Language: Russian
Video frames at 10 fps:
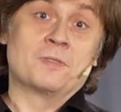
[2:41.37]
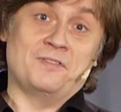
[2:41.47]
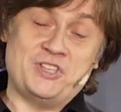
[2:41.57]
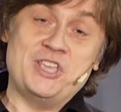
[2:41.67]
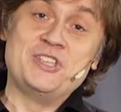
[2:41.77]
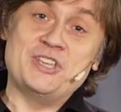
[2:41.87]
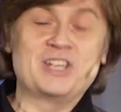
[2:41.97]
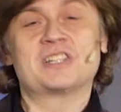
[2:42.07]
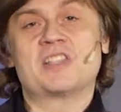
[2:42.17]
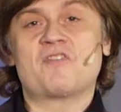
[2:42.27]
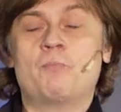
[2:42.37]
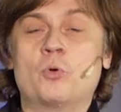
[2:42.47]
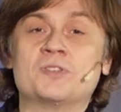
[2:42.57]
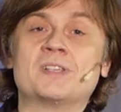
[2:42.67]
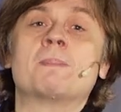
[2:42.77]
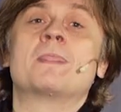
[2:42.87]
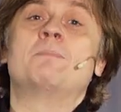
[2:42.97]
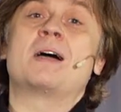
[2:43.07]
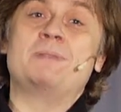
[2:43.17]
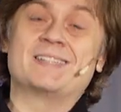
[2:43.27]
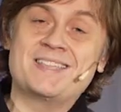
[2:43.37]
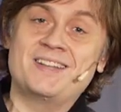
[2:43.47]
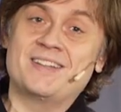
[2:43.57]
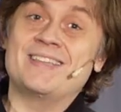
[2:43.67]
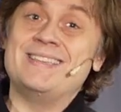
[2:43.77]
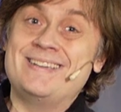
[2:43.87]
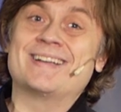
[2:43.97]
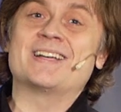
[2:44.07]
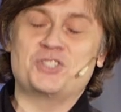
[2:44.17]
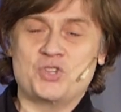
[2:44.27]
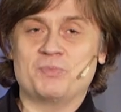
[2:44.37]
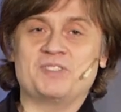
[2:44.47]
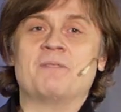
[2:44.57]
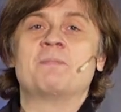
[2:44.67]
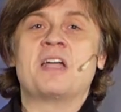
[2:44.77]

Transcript: Все интересные вопросы, мы обязательно их коснемся.